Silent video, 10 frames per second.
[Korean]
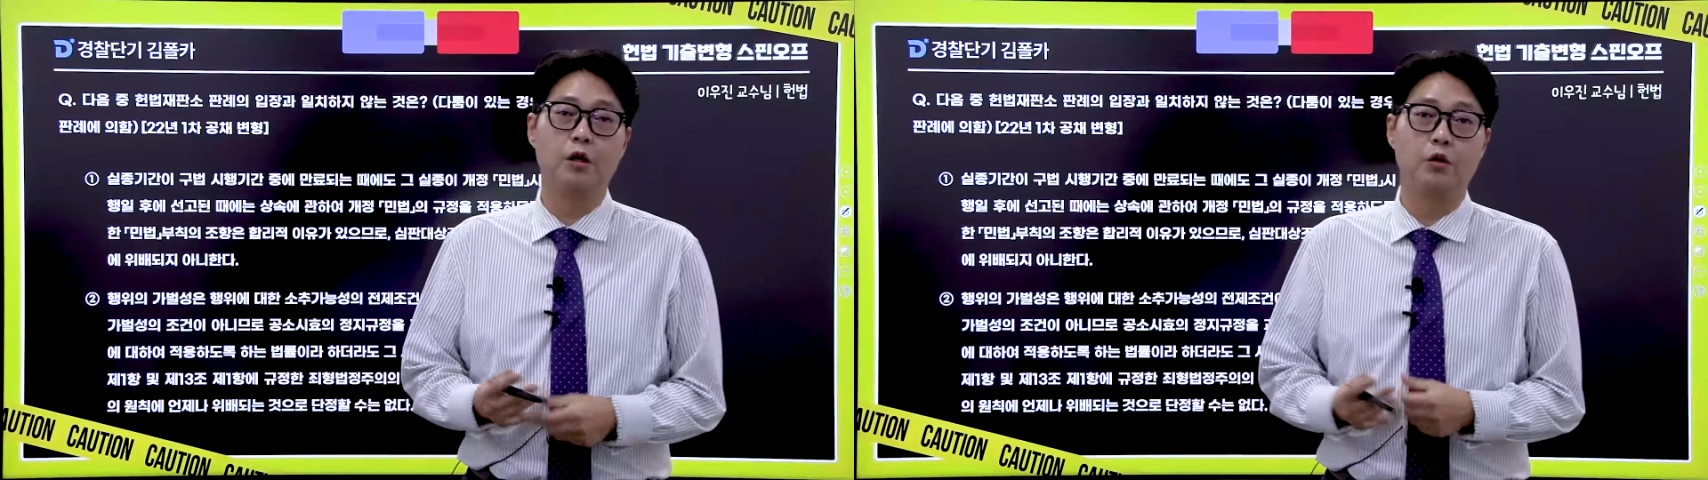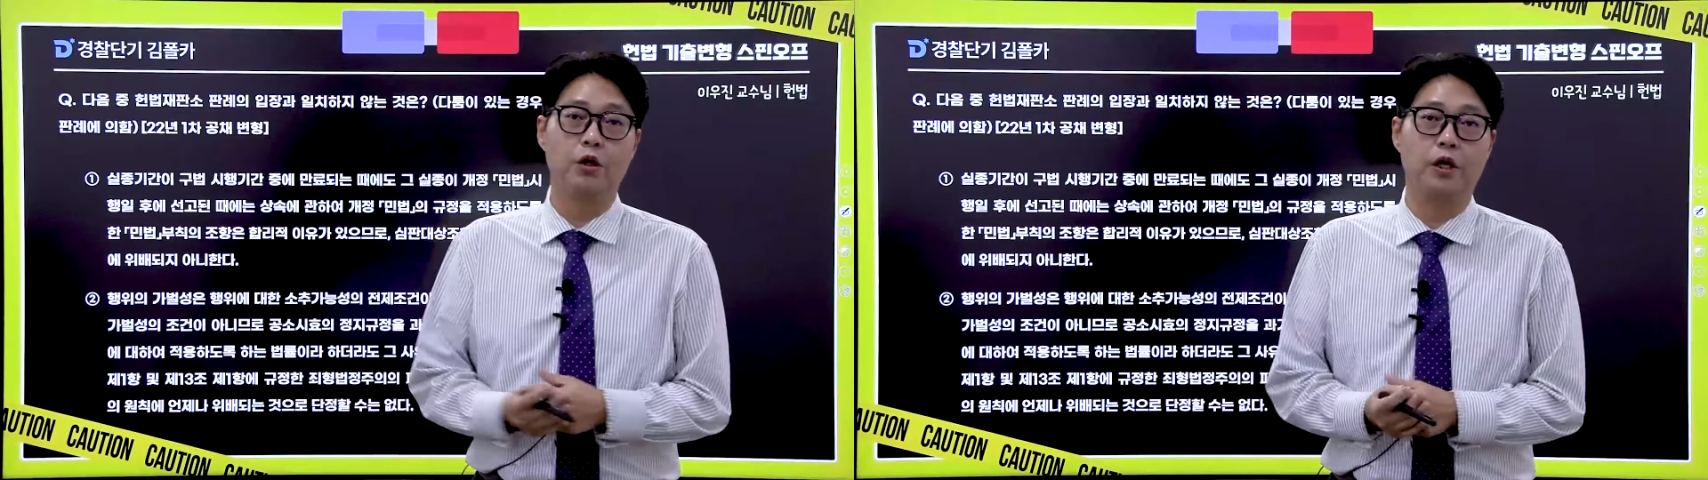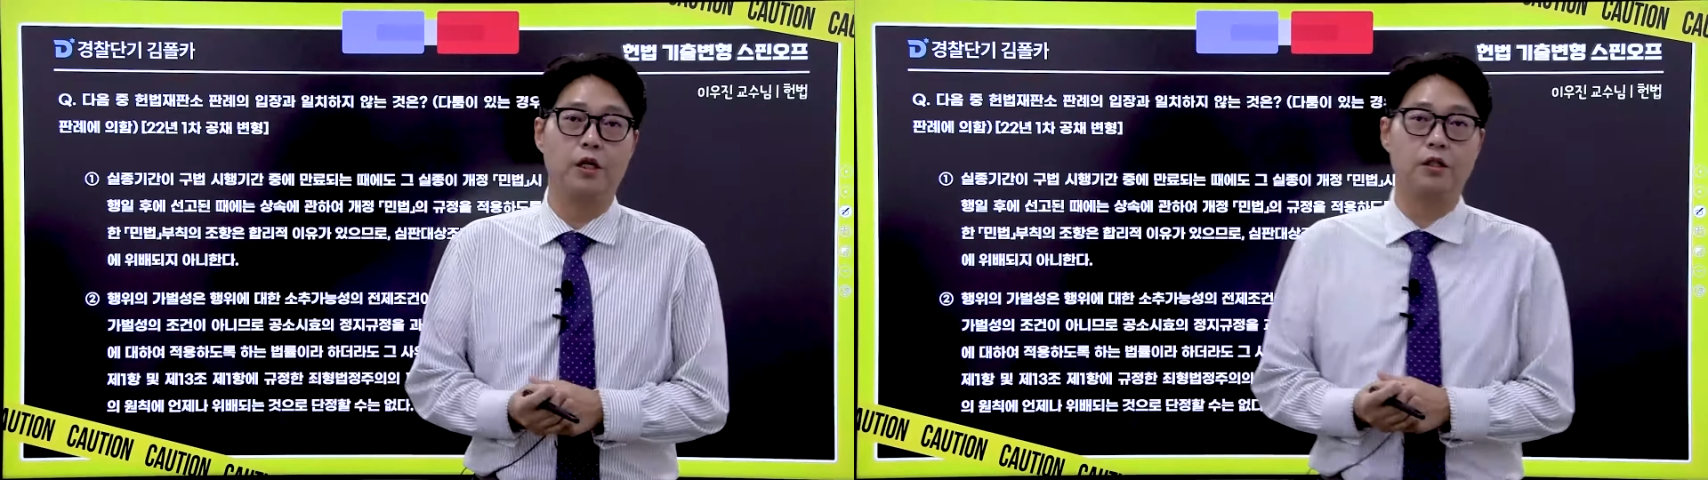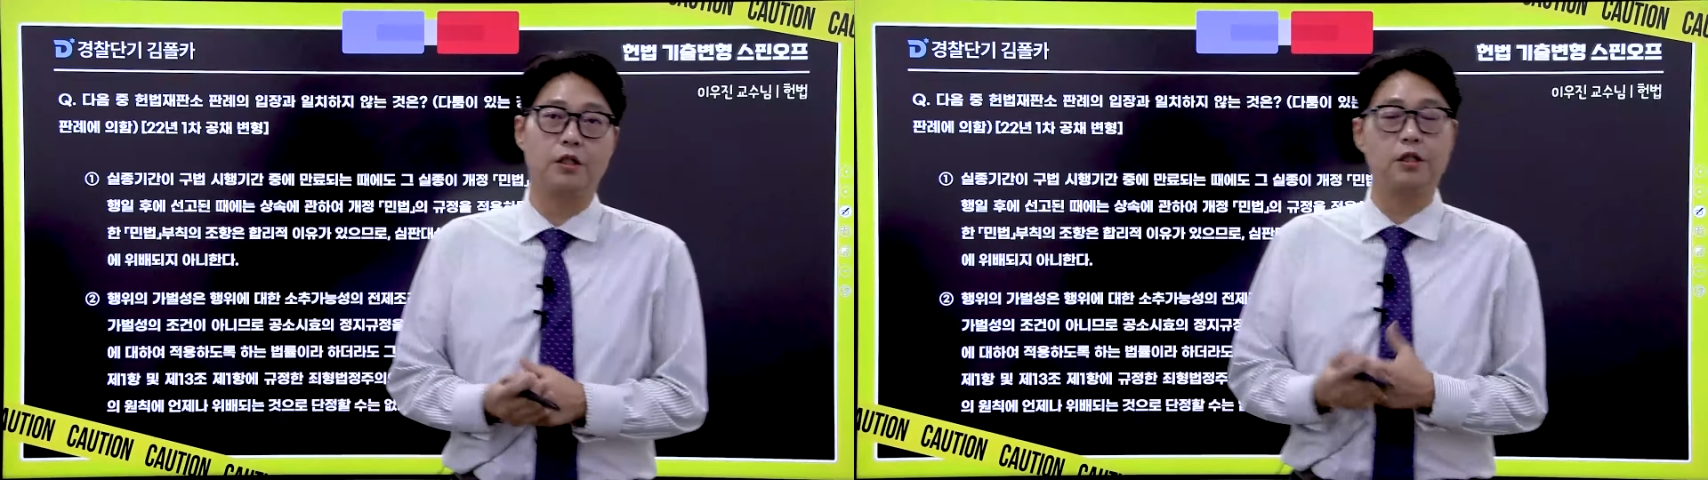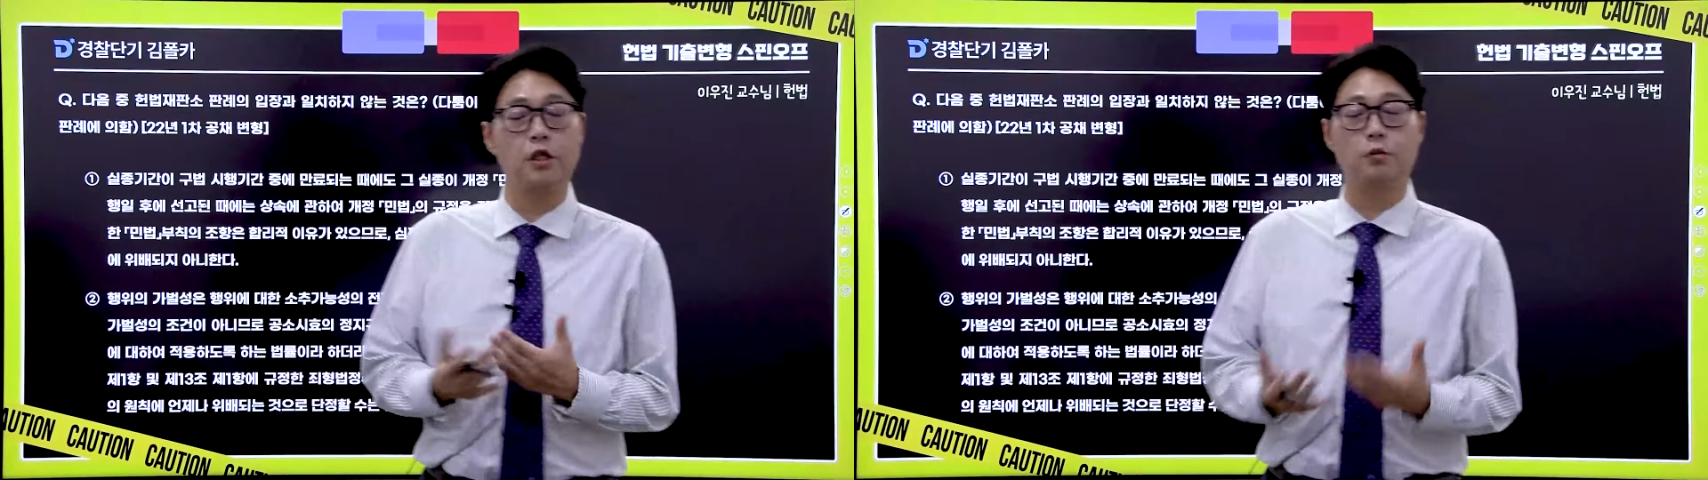우리가 이제
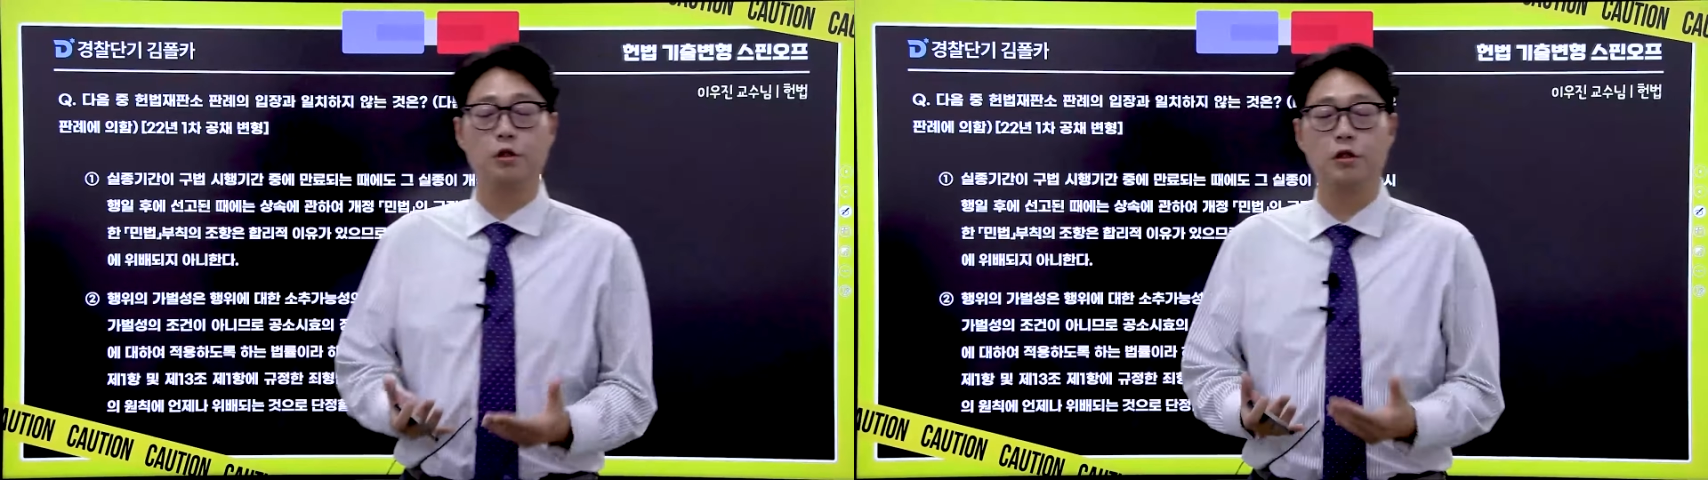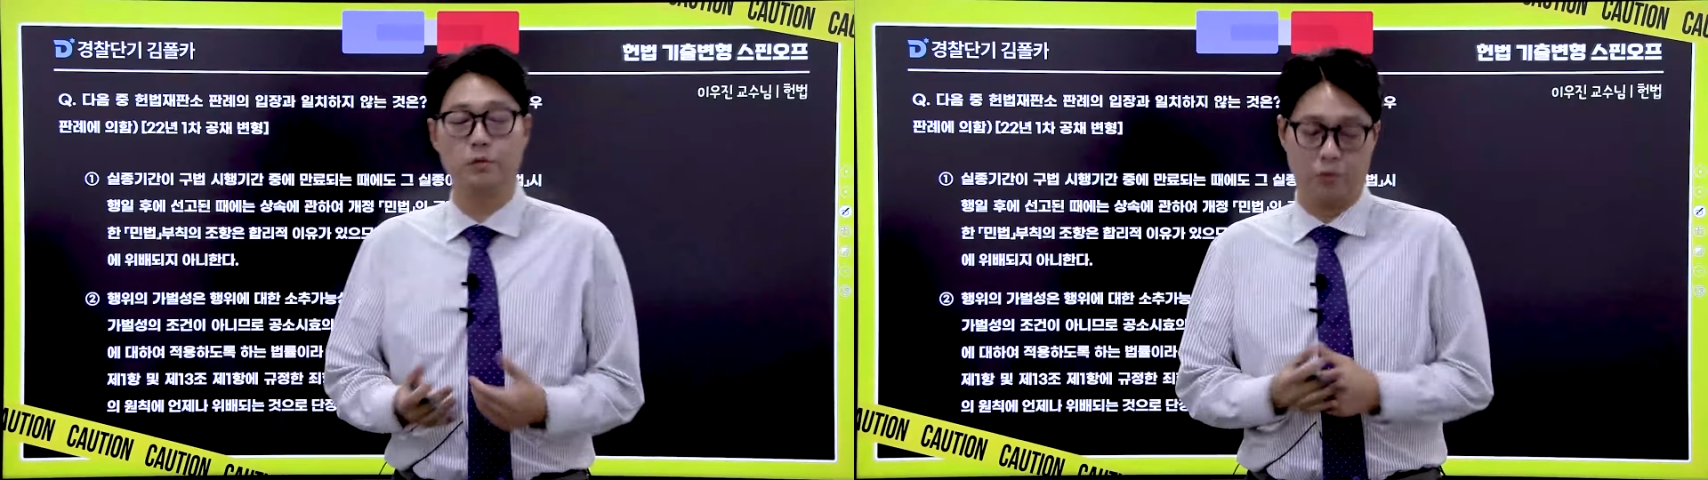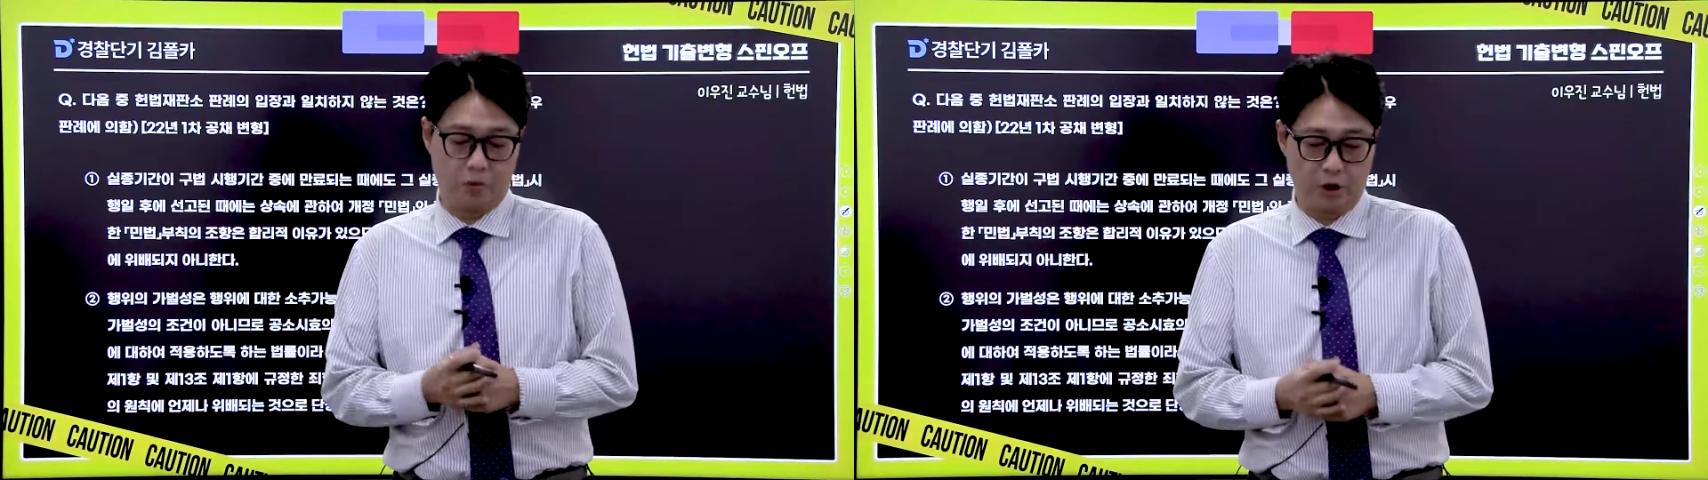시험을 음,